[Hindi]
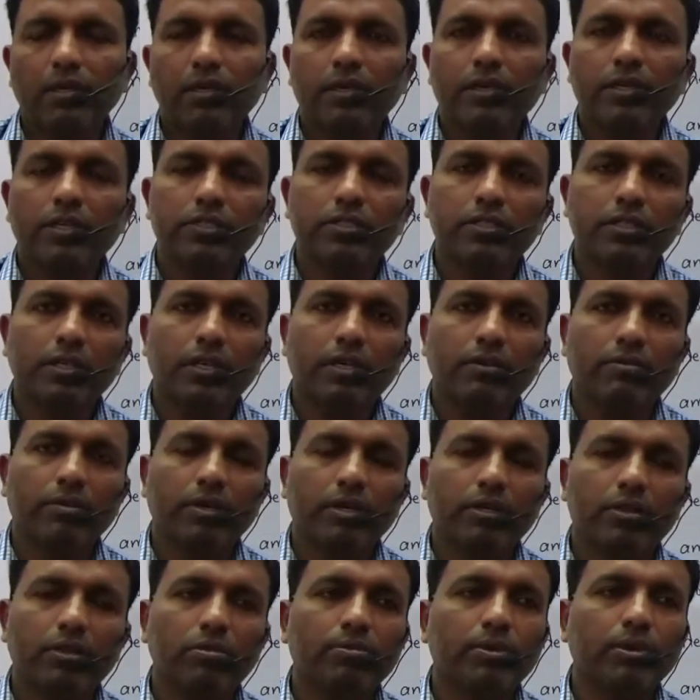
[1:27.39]
टीचिंग करवाना
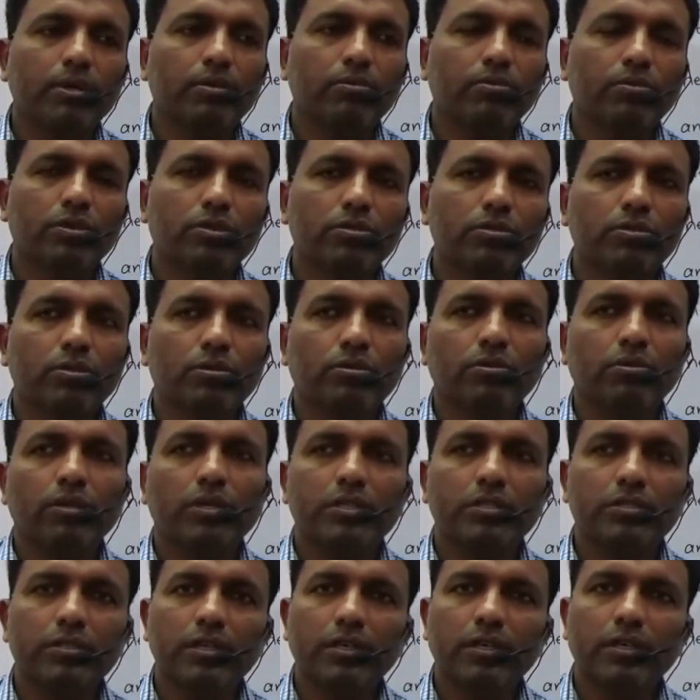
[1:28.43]
तो मैं कहूँगा सोहन
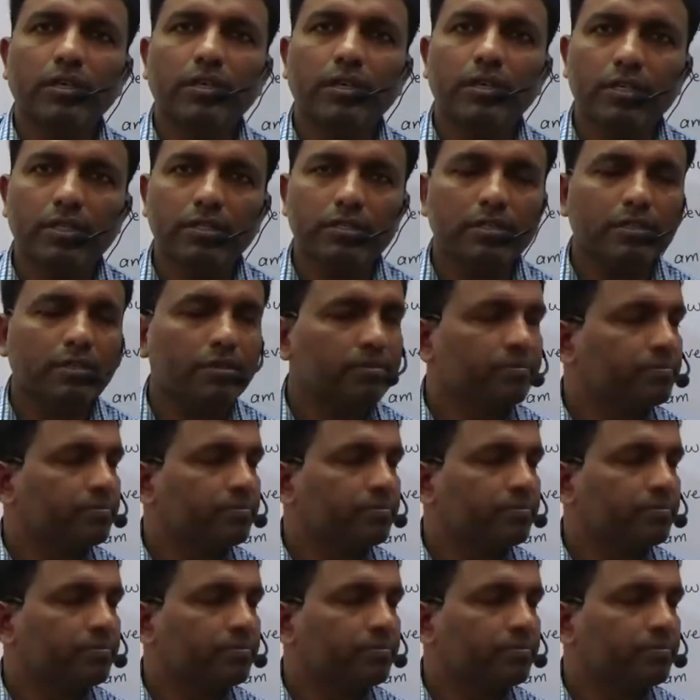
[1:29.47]
इज़ ए टीचर